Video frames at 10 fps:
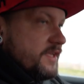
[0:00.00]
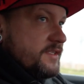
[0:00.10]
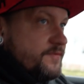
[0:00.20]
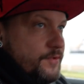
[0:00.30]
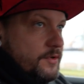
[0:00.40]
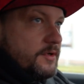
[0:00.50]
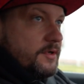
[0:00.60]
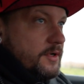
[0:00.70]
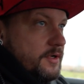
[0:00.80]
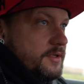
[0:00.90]
ist
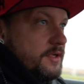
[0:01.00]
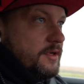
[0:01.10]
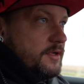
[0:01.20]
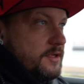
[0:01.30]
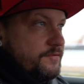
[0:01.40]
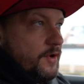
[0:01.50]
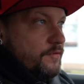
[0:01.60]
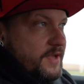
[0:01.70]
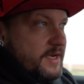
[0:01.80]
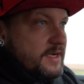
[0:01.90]
für äh, die, die
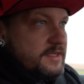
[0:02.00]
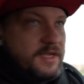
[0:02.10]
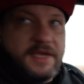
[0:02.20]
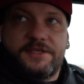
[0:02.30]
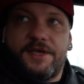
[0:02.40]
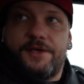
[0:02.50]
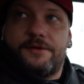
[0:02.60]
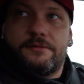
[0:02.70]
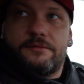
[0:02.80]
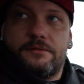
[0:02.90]
VW-Klasse echt geil.
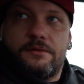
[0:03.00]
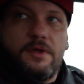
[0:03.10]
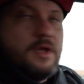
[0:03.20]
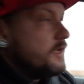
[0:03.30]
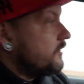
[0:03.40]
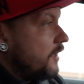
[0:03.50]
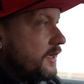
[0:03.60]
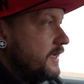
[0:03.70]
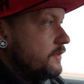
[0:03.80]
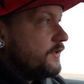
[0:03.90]
Mhm. Gar
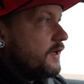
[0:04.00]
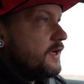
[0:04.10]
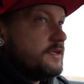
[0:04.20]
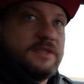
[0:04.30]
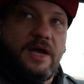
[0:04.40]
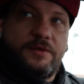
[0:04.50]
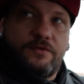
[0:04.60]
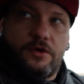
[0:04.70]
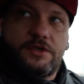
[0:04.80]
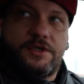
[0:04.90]
keine Frage. Also da haben die
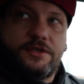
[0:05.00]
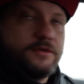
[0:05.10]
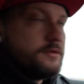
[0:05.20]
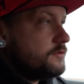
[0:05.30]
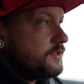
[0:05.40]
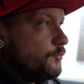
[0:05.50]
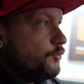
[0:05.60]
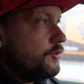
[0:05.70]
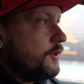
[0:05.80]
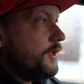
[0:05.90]
wirklich sich
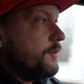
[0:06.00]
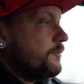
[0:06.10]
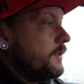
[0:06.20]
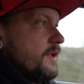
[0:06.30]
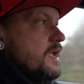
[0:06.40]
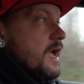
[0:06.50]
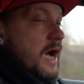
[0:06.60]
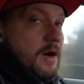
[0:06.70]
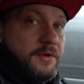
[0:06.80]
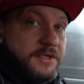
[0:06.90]
Mühe gegeben.
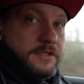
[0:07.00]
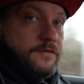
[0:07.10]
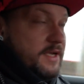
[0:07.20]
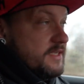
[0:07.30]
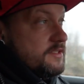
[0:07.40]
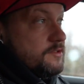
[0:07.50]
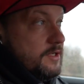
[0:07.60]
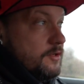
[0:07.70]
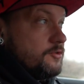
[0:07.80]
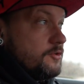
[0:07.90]
Aber nicht zu vergessen, so ein
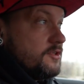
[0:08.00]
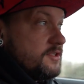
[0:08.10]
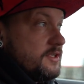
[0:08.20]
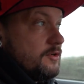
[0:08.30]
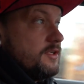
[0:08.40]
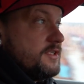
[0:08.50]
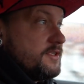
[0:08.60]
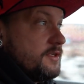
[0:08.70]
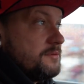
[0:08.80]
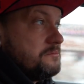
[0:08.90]
Auto kostet auch
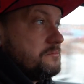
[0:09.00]
Liste.